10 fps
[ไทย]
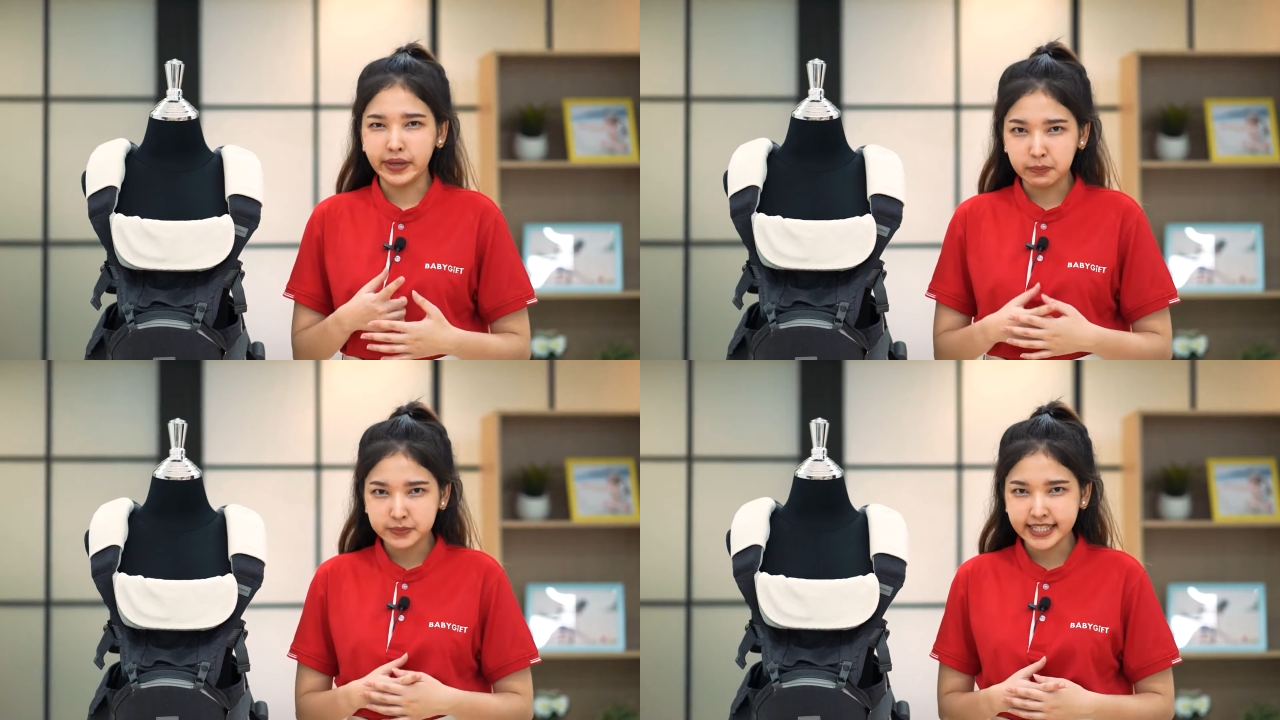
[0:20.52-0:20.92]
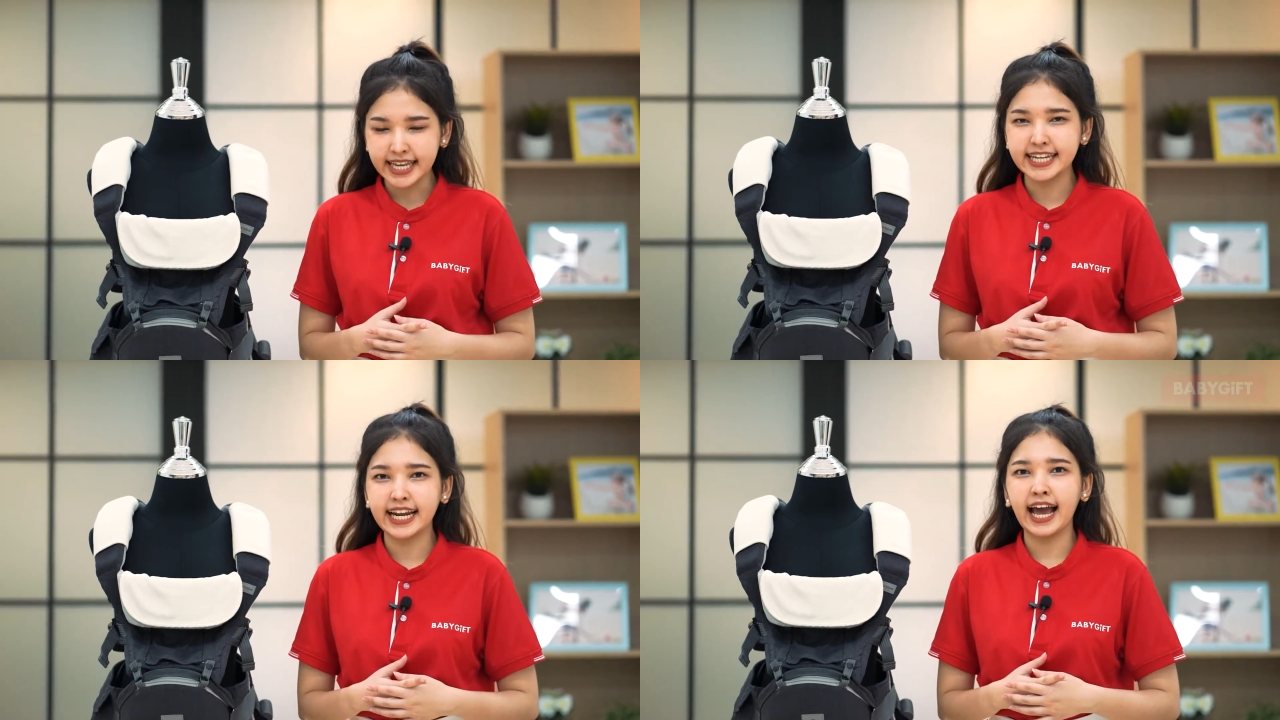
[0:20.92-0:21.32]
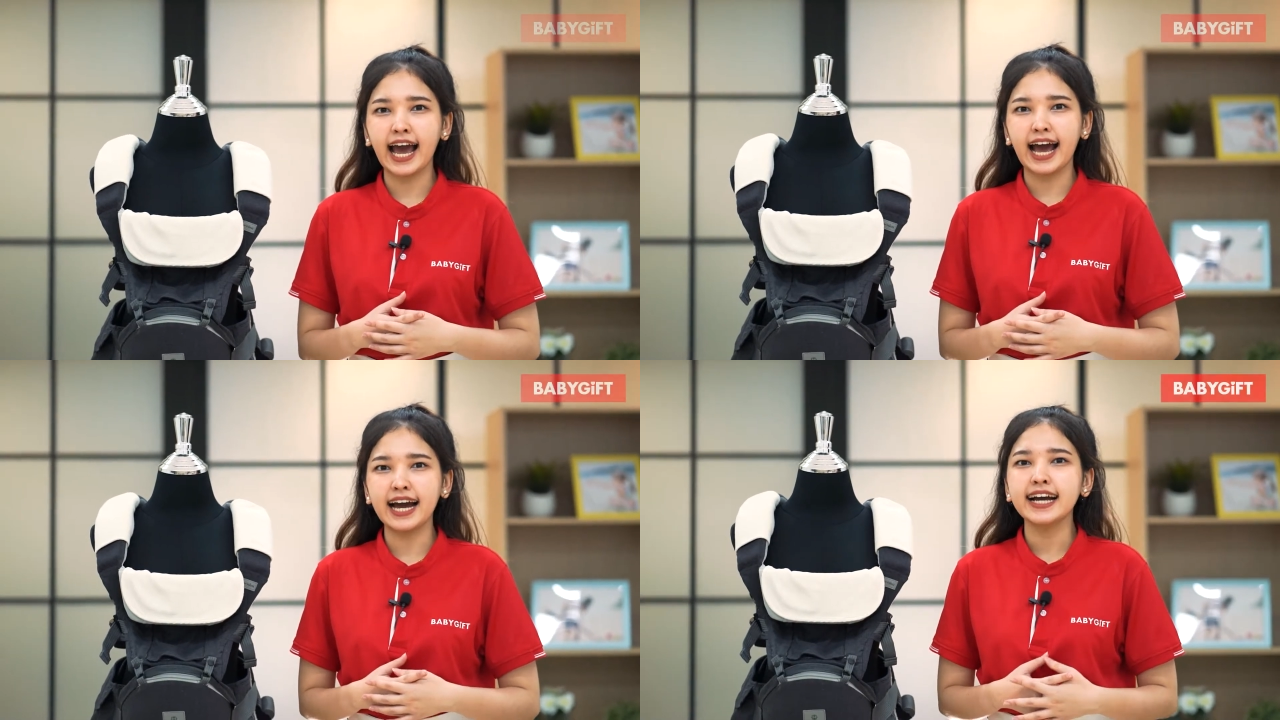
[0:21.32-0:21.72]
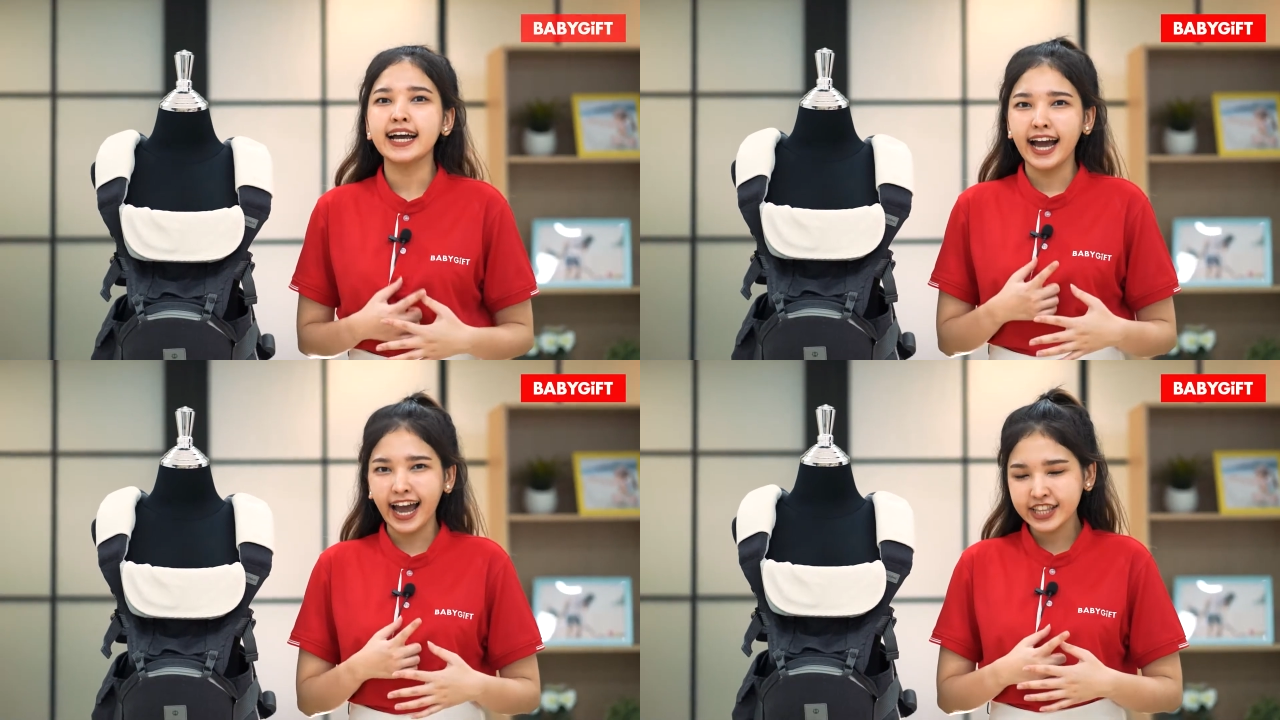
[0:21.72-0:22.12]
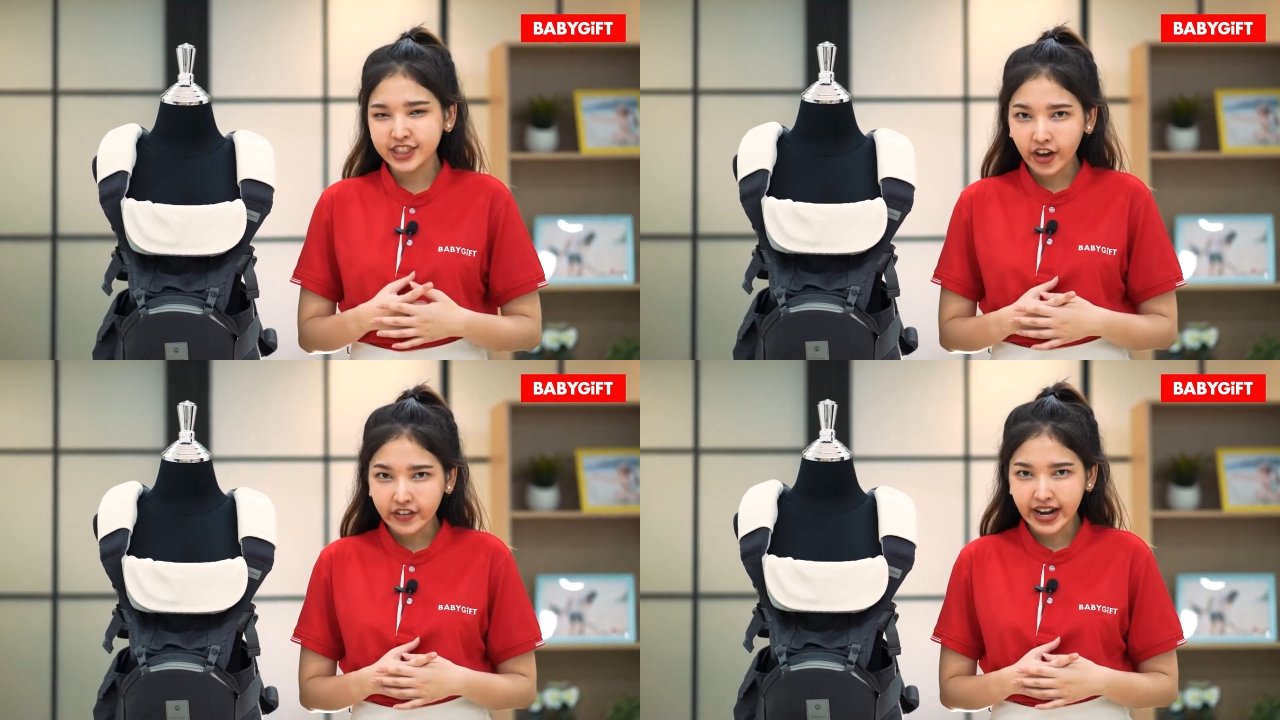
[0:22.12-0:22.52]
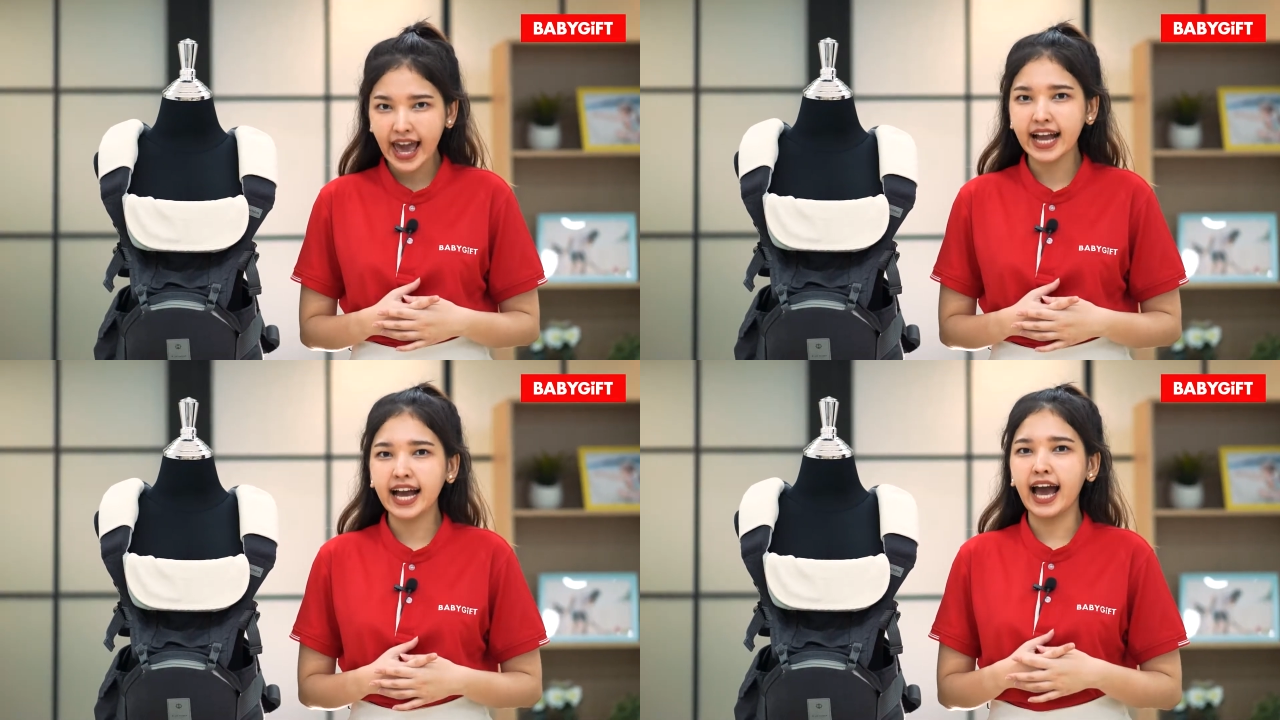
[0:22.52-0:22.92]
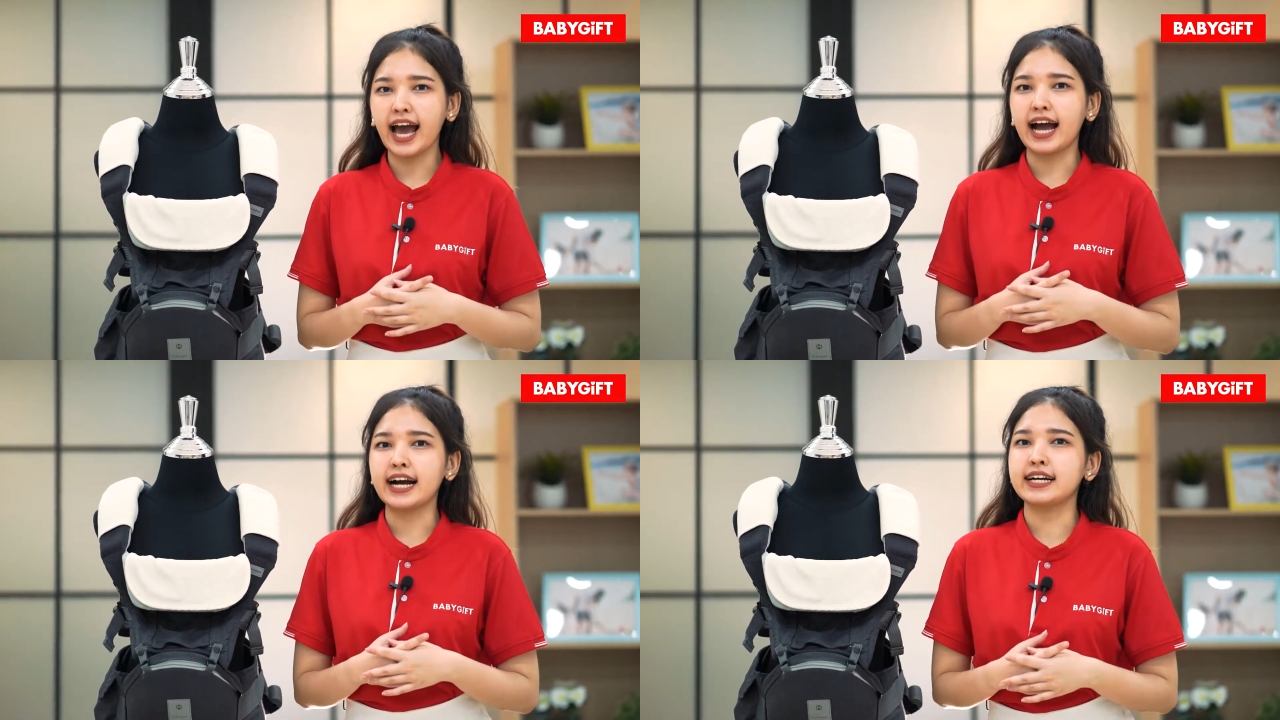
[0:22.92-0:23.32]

บพิปซีดนะคะ ขั้นตอนแรกค่ะ